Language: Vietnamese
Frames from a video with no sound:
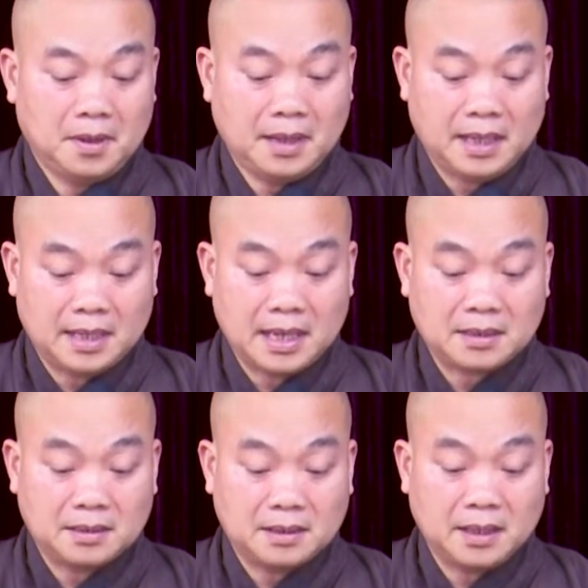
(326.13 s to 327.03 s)
này các
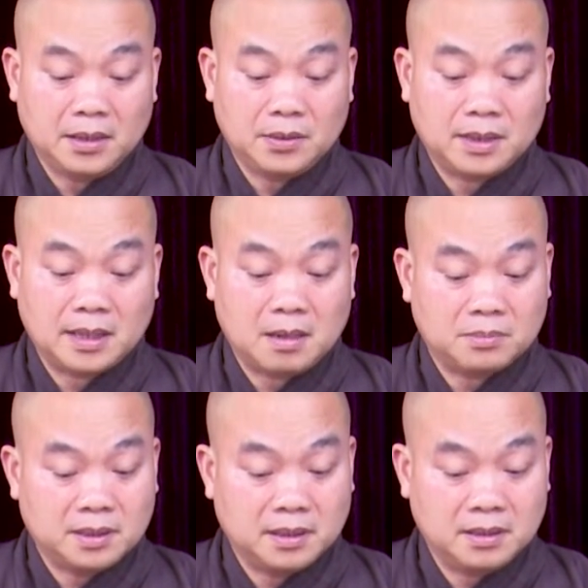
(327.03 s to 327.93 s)
tỳ kheo, các
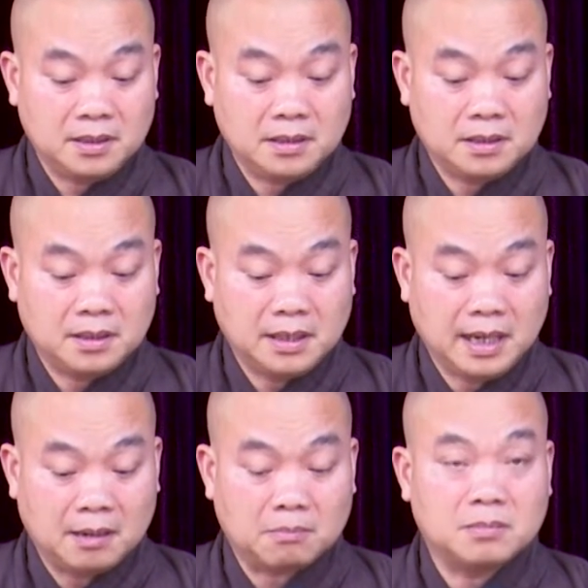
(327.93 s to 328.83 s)
ông nên nên
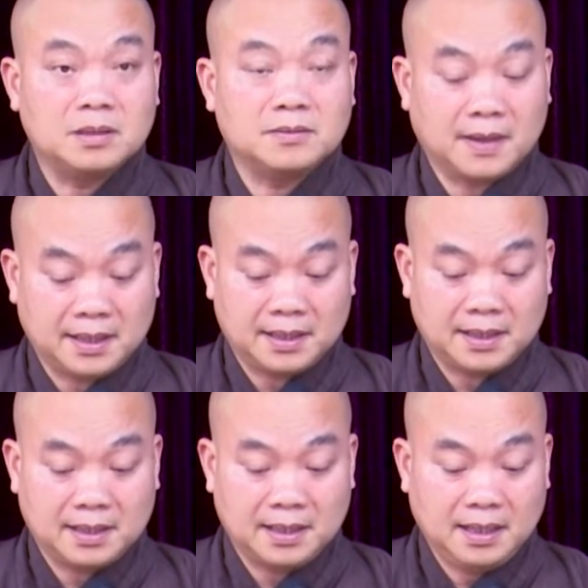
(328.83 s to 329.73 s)
học như vậy.
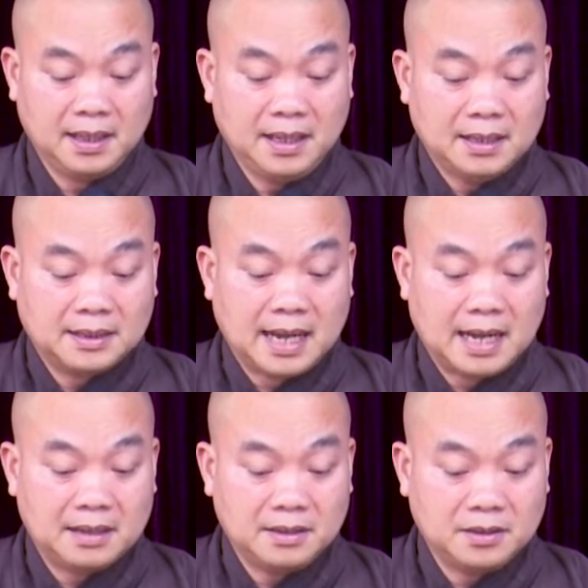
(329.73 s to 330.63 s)

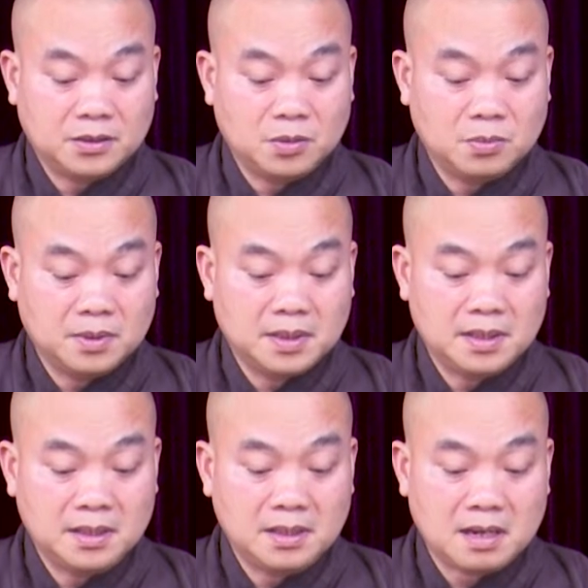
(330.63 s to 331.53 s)
Ta nên cung
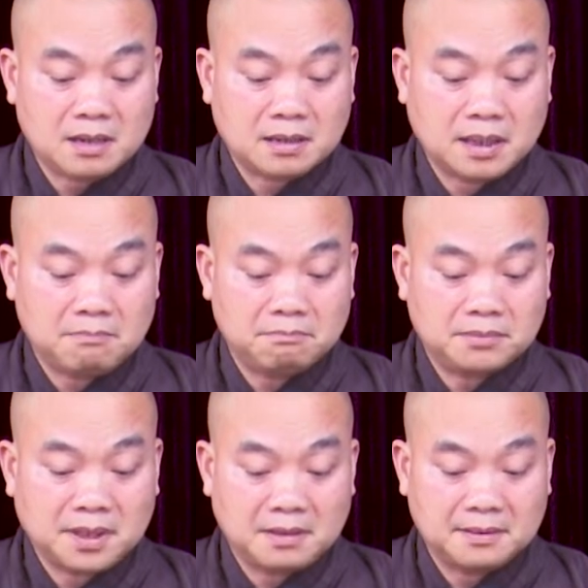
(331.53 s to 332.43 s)
kính nhất
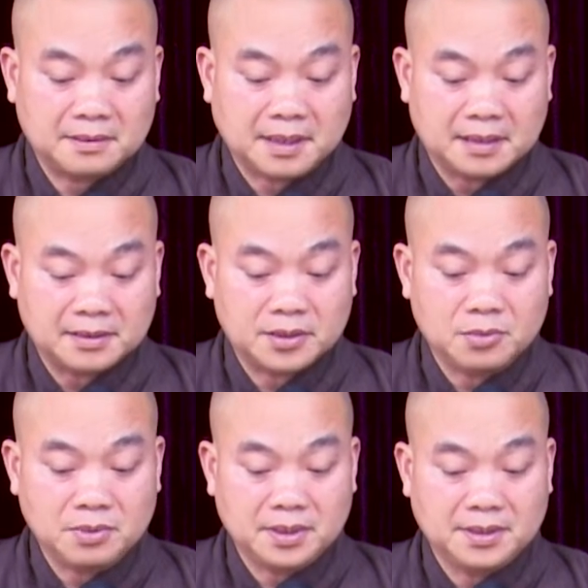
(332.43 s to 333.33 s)
tâm thân cận
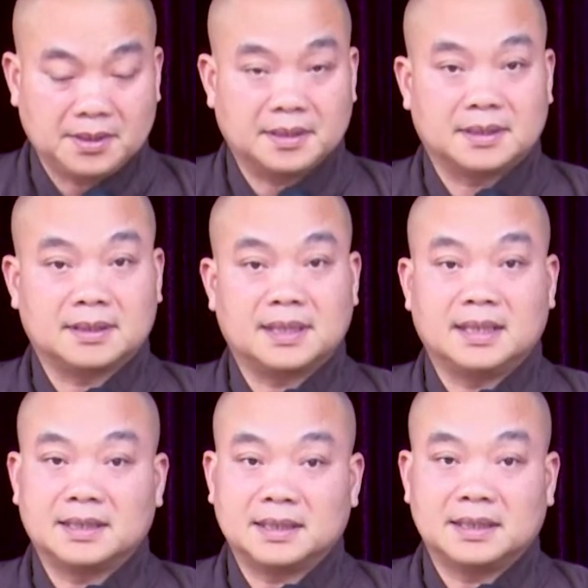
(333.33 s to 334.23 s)
cúng dường
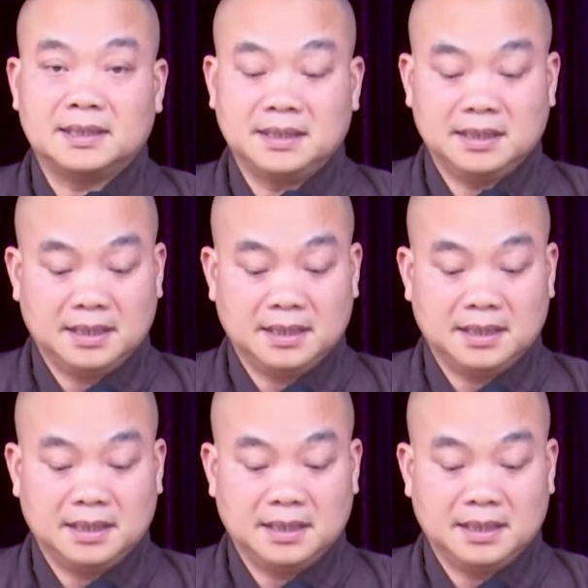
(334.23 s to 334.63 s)
thiện sĩ